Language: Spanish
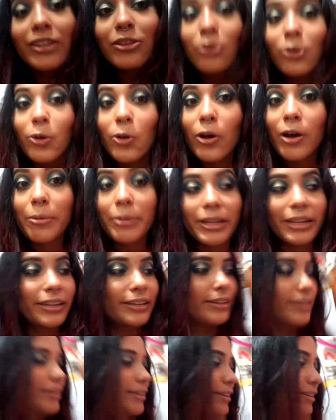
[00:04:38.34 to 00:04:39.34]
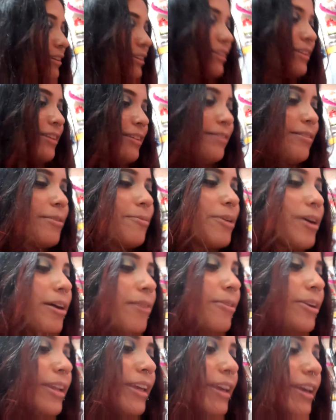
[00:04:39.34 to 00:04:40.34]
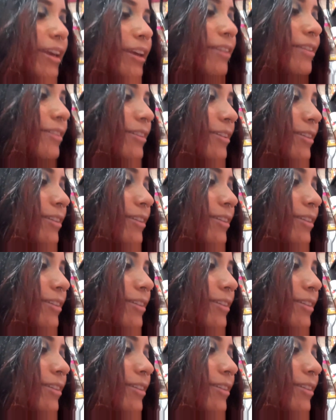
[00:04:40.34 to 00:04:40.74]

y no lo abrí. Vamos a ver qué es.